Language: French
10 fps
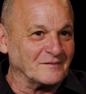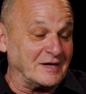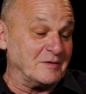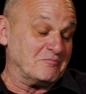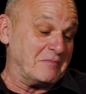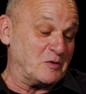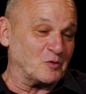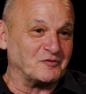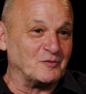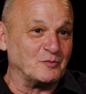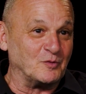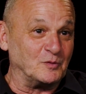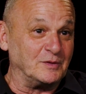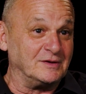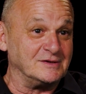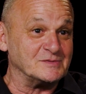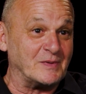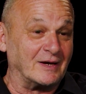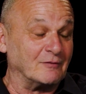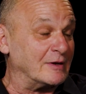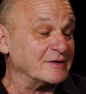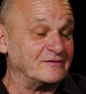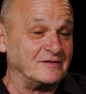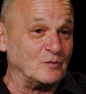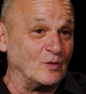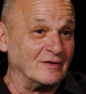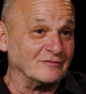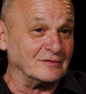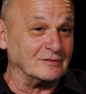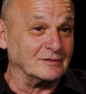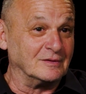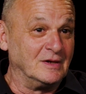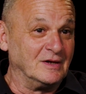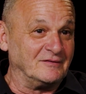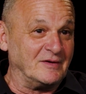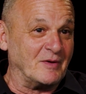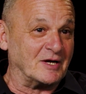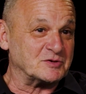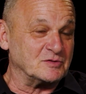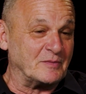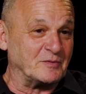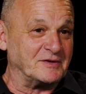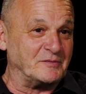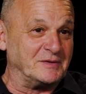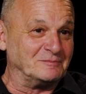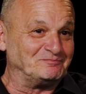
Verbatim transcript: Et malheureusement pour lui, il disparaît voilà, six mois avant le démarrage de la pandémie.